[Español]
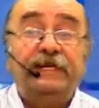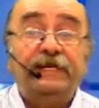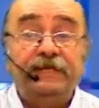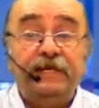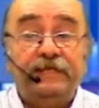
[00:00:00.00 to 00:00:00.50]

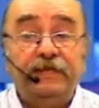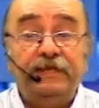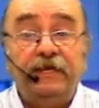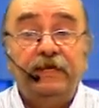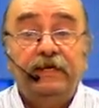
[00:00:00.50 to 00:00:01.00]
Sería
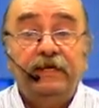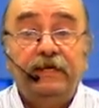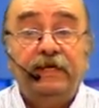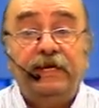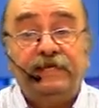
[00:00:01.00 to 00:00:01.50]
interesante
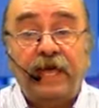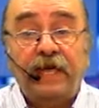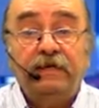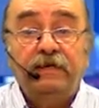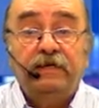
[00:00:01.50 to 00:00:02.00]
que
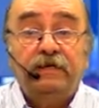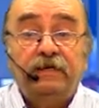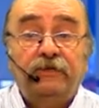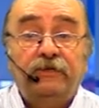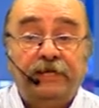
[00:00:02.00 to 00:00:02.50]
ya
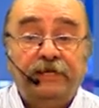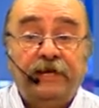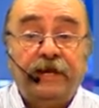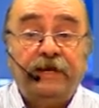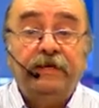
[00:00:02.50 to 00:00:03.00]
los
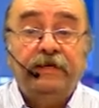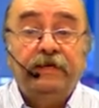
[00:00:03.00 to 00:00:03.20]
retiraran.